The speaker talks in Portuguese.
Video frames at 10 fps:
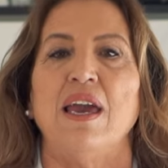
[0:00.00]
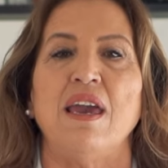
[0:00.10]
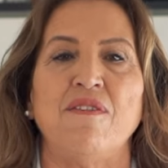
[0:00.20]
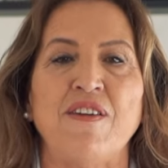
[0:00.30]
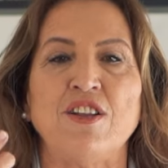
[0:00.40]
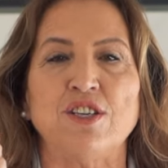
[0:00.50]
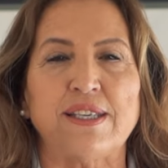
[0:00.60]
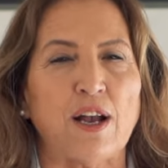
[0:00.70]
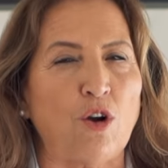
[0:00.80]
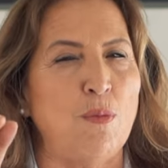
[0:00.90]
E vim
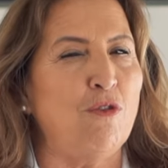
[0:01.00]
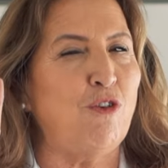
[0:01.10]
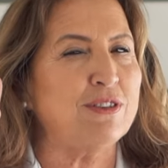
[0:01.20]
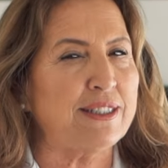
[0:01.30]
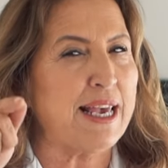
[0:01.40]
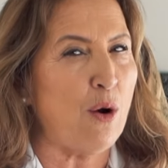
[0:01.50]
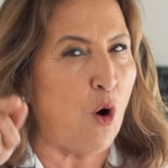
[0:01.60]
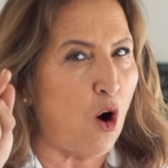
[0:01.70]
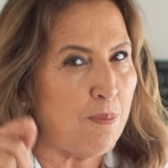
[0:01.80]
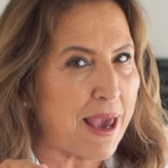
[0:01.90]
dizer como você,
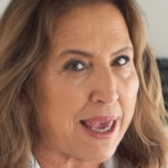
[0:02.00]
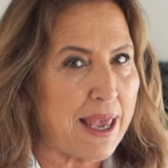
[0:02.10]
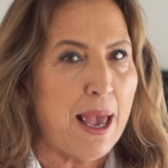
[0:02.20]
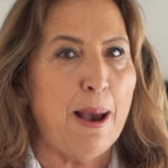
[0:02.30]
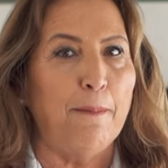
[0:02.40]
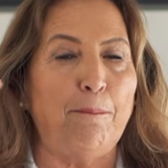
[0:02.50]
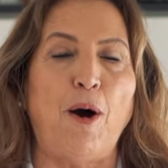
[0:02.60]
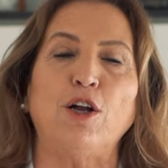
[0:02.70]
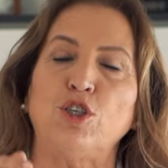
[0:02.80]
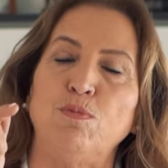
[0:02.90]
homem,
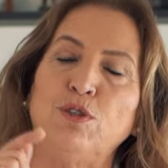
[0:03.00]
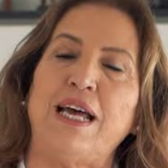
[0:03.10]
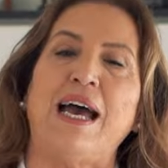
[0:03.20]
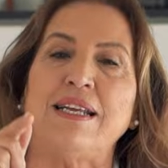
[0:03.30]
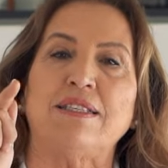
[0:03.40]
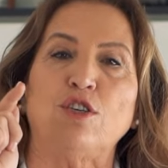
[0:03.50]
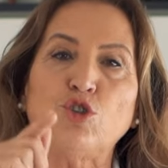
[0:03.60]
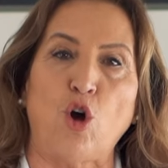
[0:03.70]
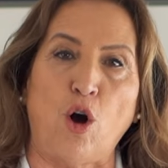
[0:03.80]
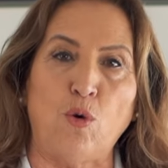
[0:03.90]
pode mudar esse
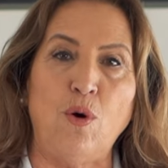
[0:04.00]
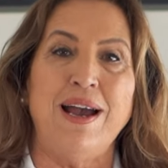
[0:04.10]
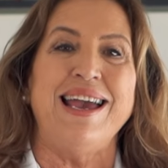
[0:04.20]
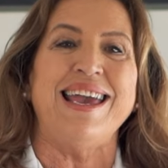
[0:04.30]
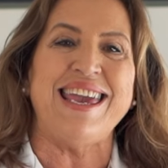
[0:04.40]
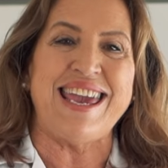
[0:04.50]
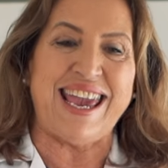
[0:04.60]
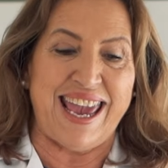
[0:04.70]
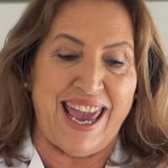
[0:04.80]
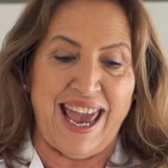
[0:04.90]
jogo e
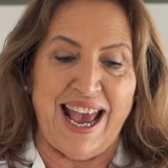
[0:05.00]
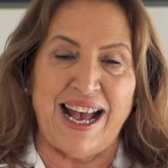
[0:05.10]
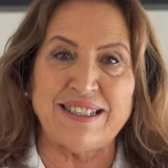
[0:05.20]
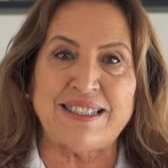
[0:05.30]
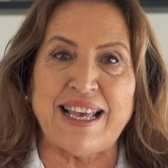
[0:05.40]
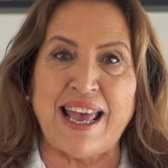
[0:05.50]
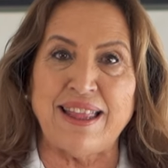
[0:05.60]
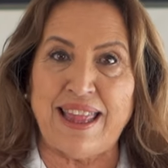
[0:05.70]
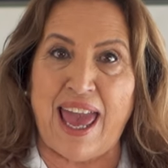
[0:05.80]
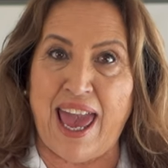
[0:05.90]

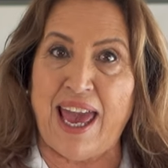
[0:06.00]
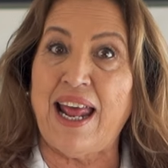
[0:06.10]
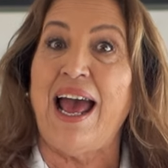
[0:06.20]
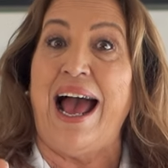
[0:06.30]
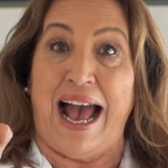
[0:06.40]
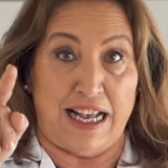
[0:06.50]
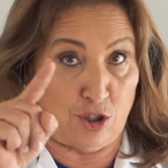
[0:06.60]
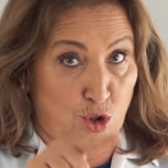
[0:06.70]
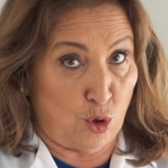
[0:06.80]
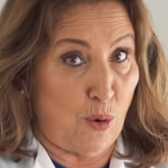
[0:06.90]
reacender a
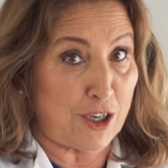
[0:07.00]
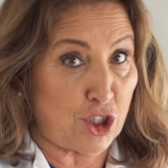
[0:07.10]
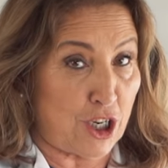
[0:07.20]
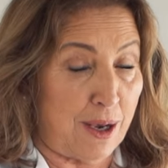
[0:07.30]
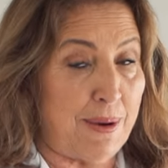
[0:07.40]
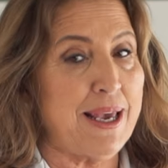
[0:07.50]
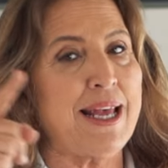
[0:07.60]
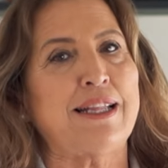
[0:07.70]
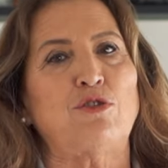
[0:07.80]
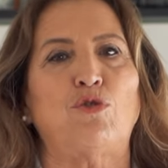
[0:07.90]
sua chama
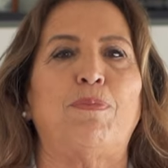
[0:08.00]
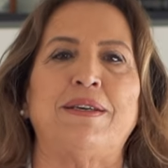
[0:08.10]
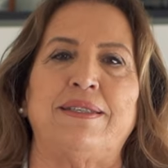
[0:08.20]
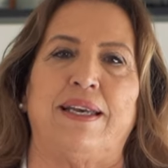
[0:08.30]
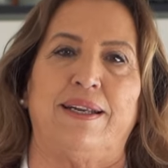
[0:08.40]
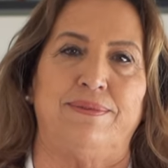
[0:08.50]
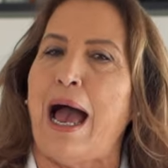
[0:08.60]
e a da sua parceira.